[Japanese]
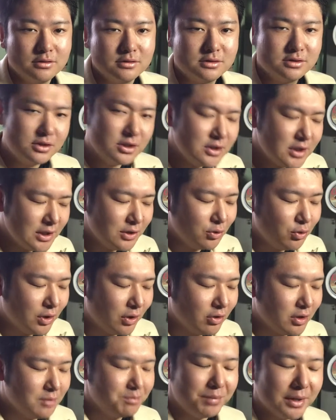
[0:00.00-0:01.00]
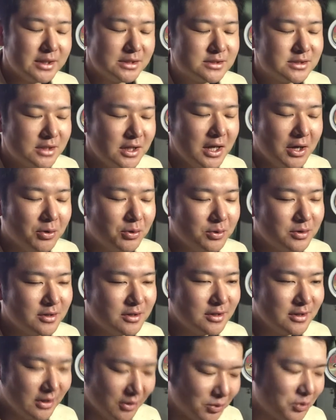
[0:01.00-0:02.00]
作りたい動画をいっぱい作れ
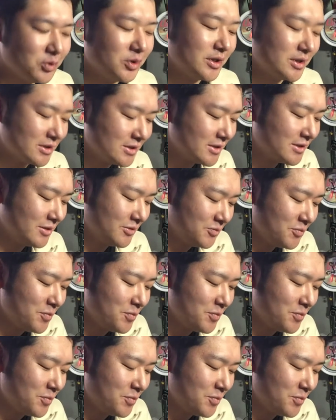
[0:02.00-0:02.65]
よ。ってことです。